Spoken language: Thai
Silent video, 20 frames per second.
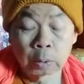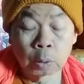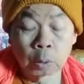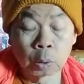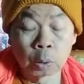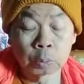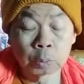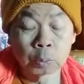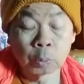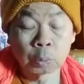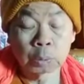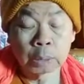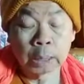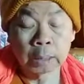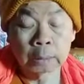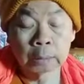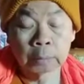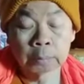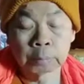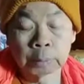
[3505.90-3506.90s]
ขอทุกท่า
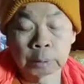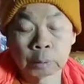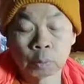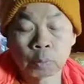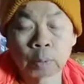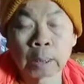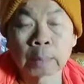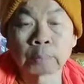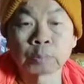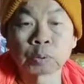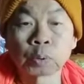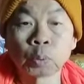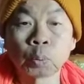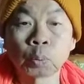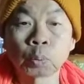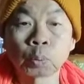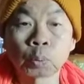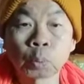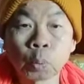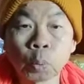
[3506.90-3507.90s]
นมีความสุข
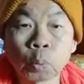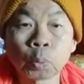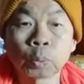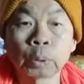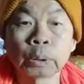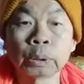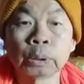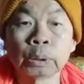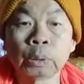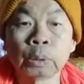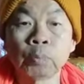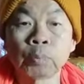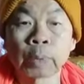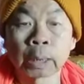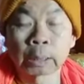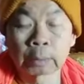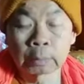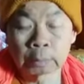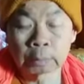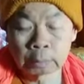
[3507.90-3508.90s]
ทุกคืนวั
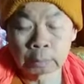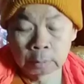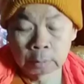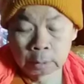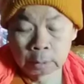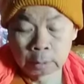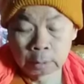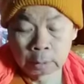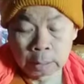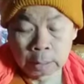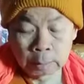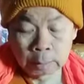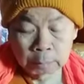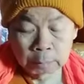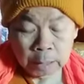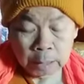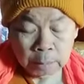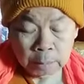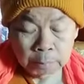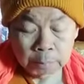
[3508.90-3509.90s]
น
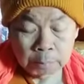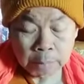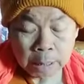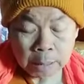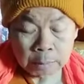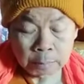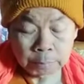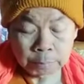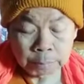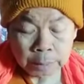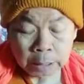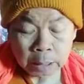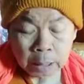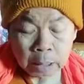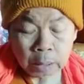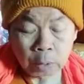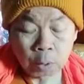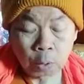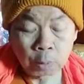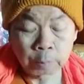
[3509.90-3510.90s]
นำธรรมะประ
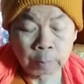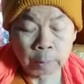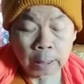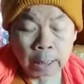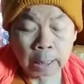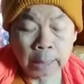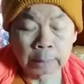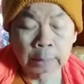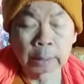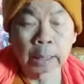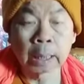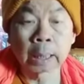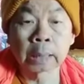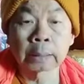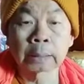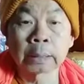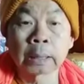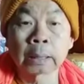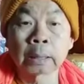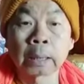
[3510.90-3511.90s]
กอบการงาน
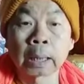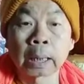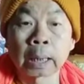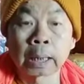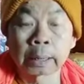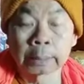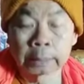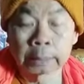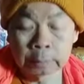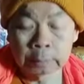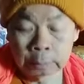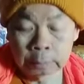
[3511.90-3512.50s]
ทั้งหลาย